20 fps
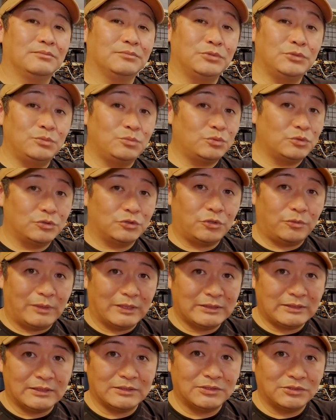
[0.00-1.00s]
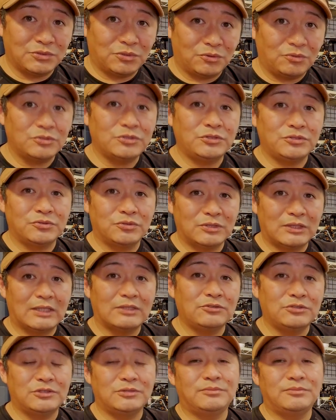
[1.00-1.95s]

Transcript: ブンブン飛ばして操縦を楽